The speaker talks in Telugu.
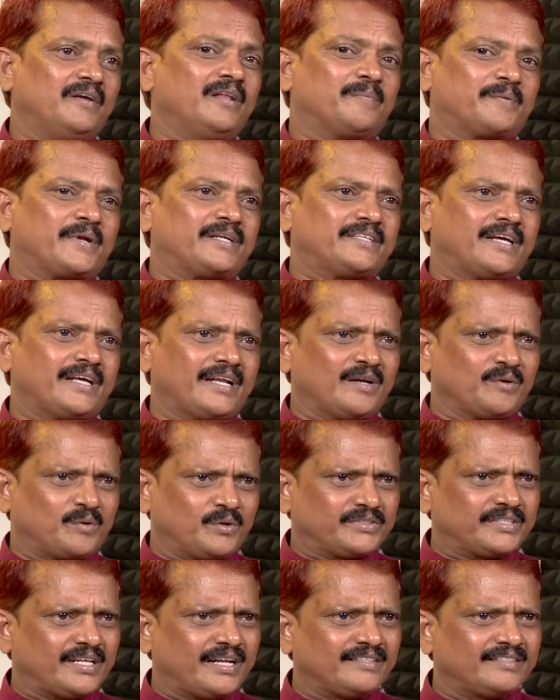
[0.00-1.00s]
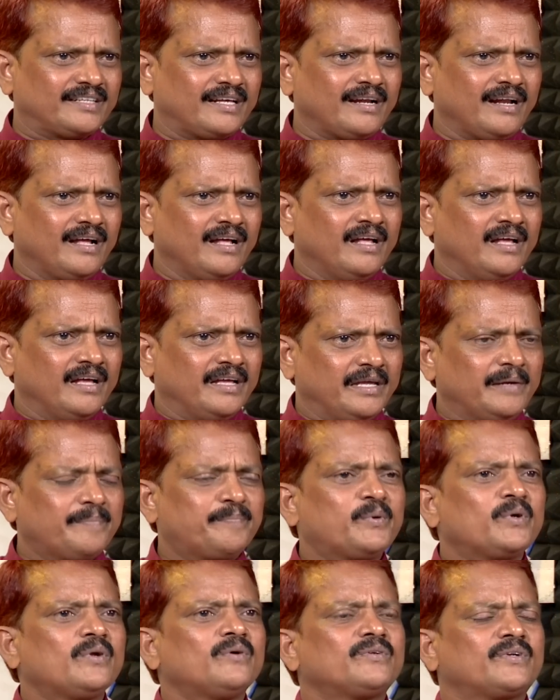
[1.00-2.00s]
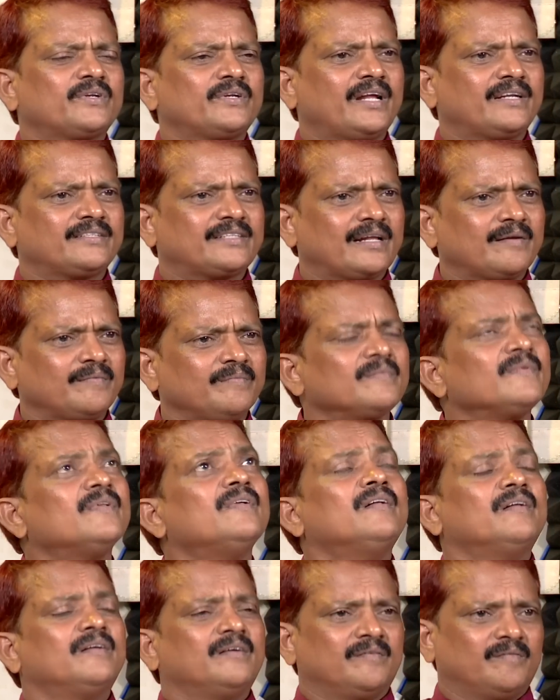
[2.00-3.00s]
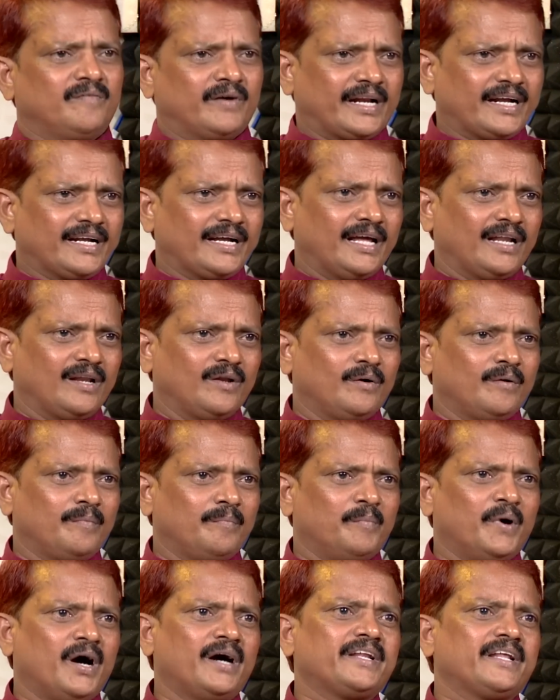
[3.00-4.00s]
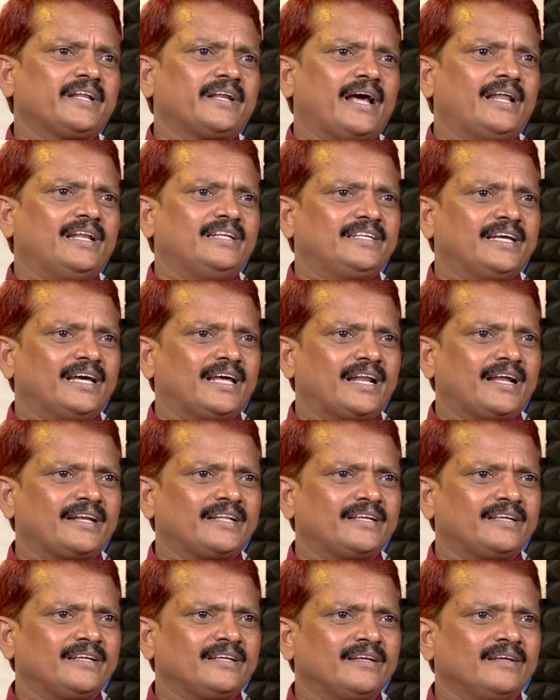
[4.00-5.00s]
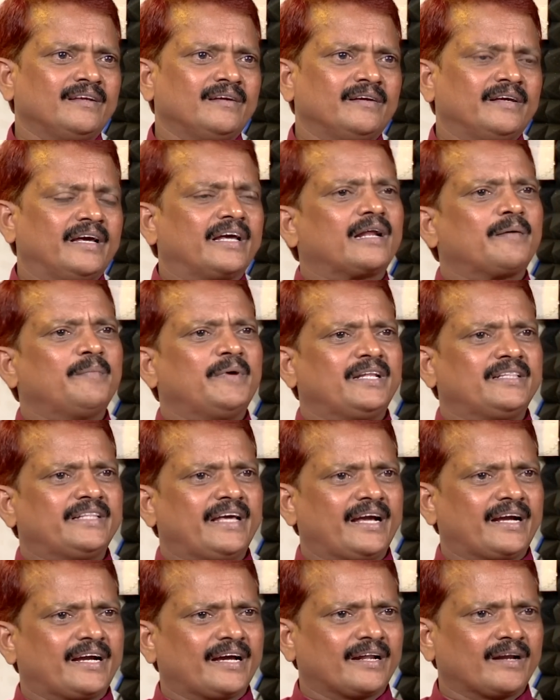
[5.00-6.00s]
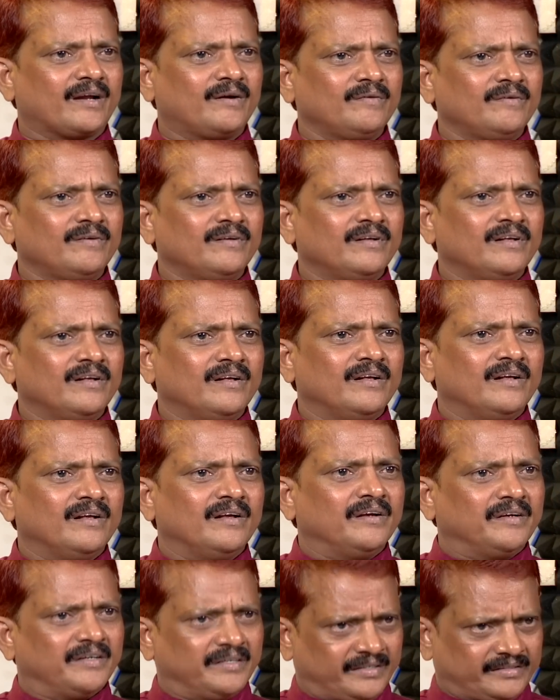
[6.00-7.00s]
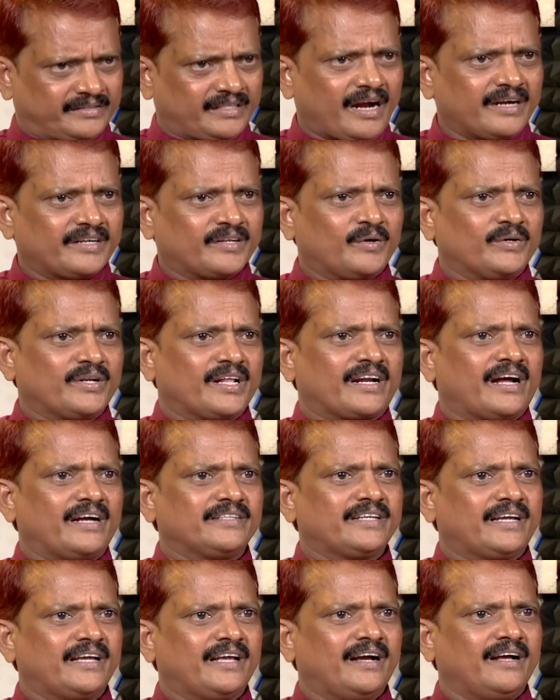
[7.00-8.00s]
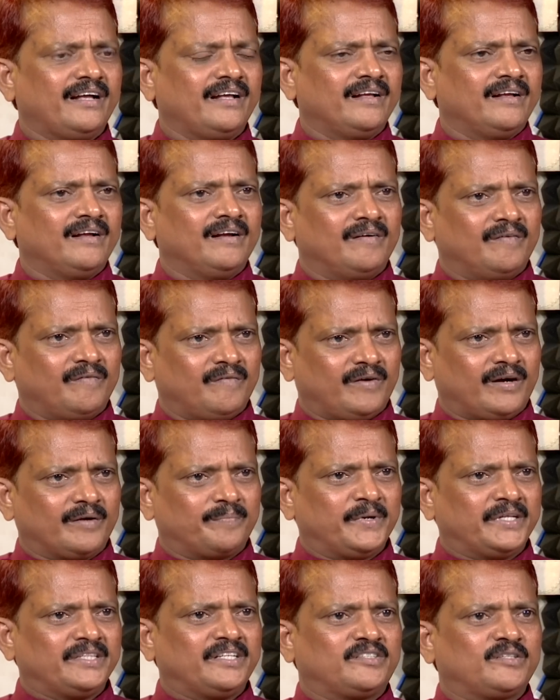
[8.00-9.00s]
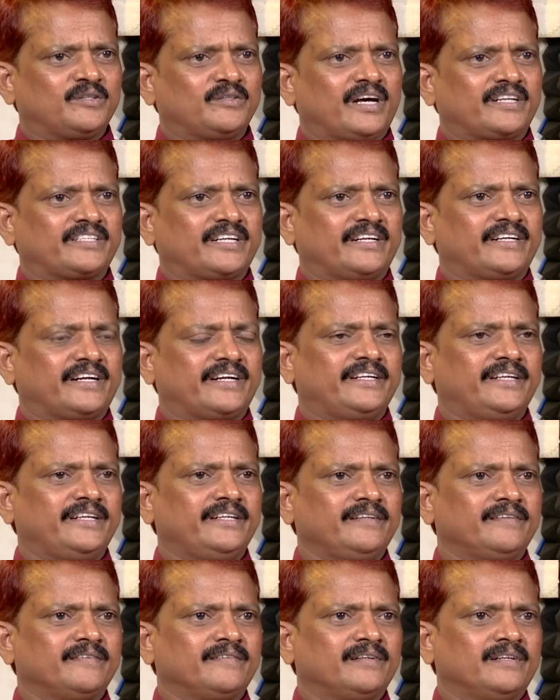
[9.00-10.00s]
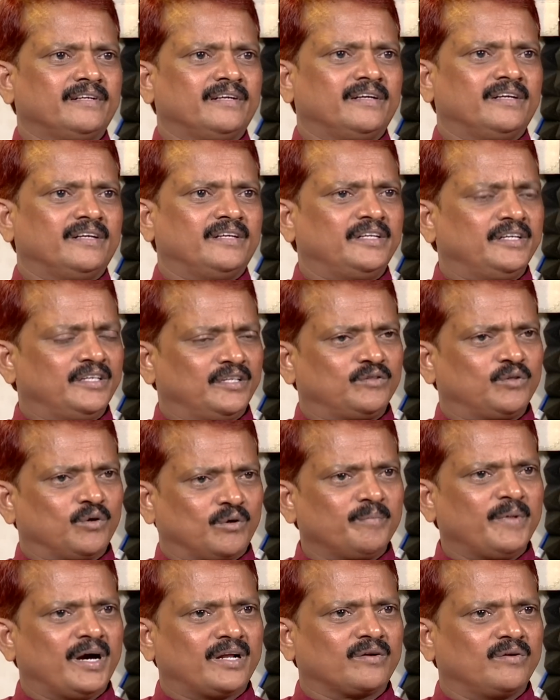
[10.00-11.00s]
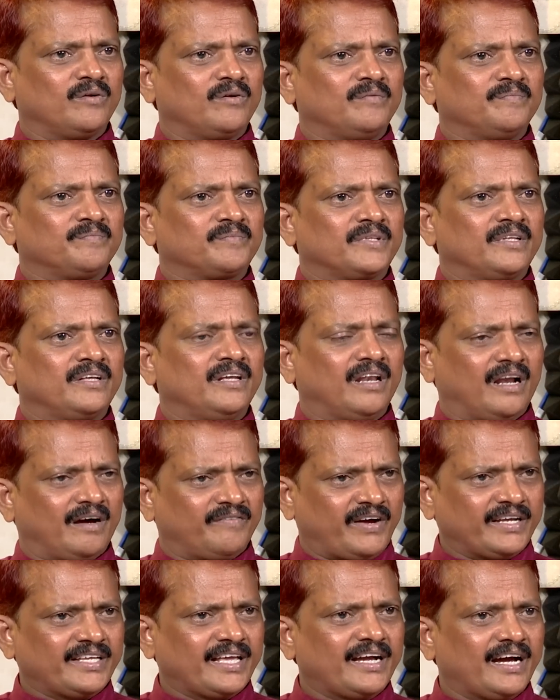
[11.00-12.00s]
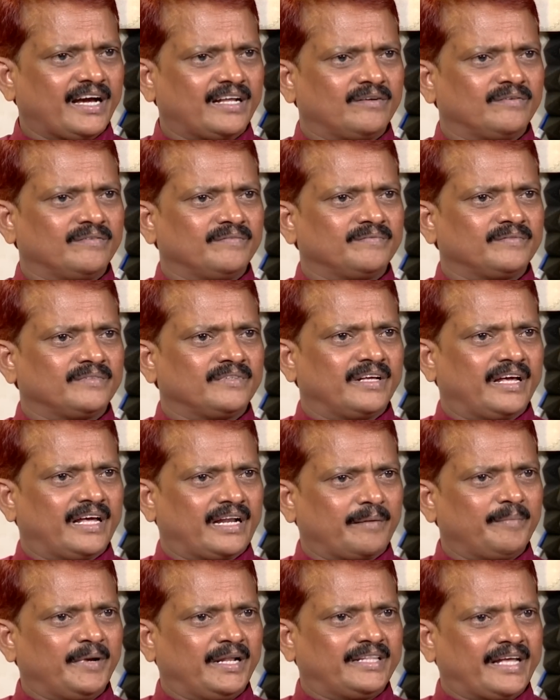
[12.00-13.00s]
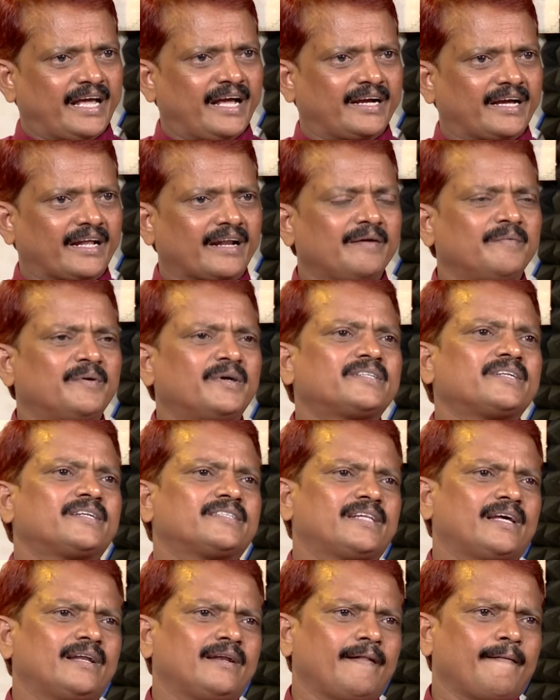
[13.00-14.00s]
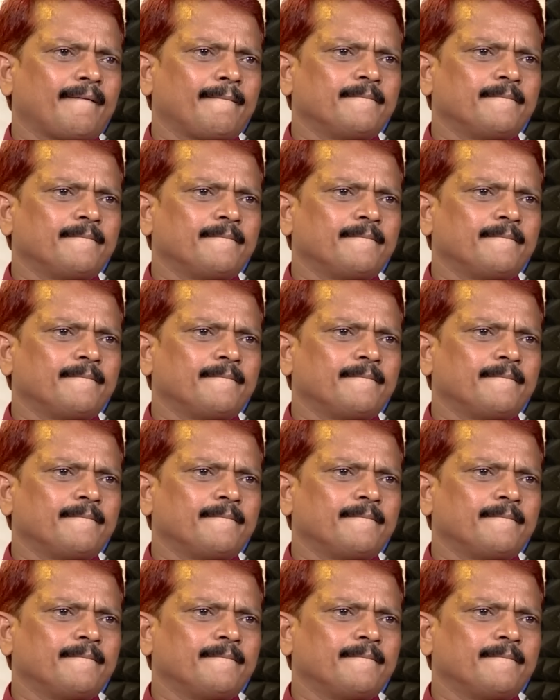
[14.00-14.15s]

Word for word: వీళ్ళు ప్రచారానికి వస్తారా సార్ ఇప్పుడు ఉంటున్నారు సార్ వరంగల్లో భారీ ర్యాలీ చేయాలని ఎర్రబెల్లి దయాకర్ రావు తాటికొండ రాజయ్య వాడు పెద్ద సుదర్శన్ రెడ్డి ఈ దుర్మార్గులు ఈ లఫంగిగాన్లు ఎర్రబెల్లి దయాకర్ ఏమంటాడు సార్